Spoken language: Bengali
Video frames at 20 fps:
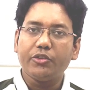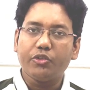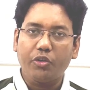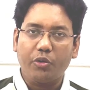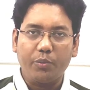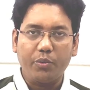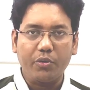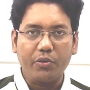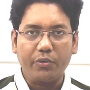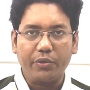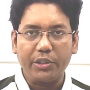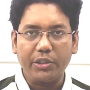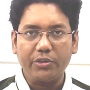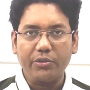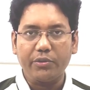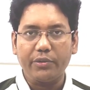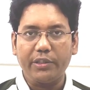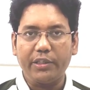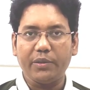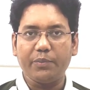জবও
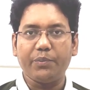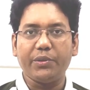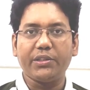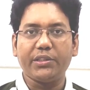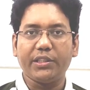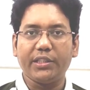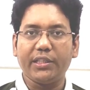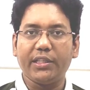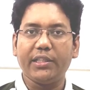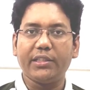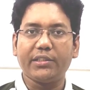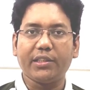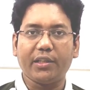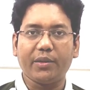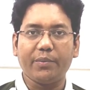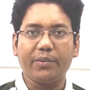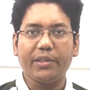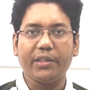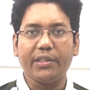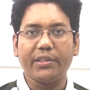করেছো এনপিসিএল এ
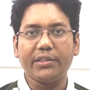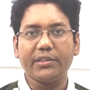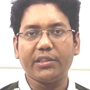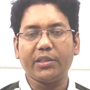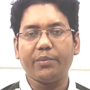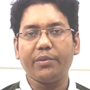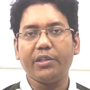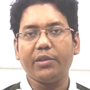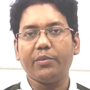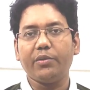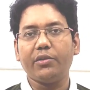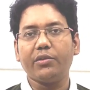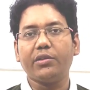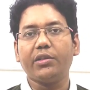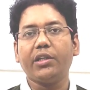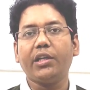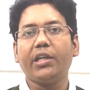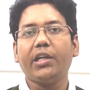সার্ভেয়ার হিসেবে এবং